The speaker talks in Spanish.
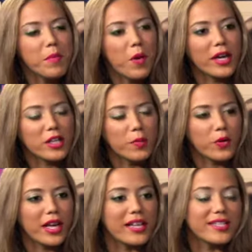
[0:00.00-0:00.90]
un poquito,
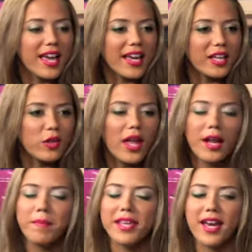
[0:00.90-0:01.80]
porque sé que todas las
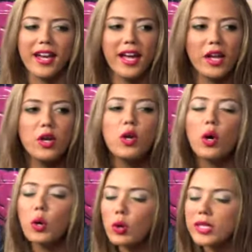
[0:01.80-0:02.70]
mañanas
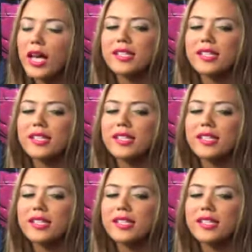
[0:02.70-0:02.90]
no usas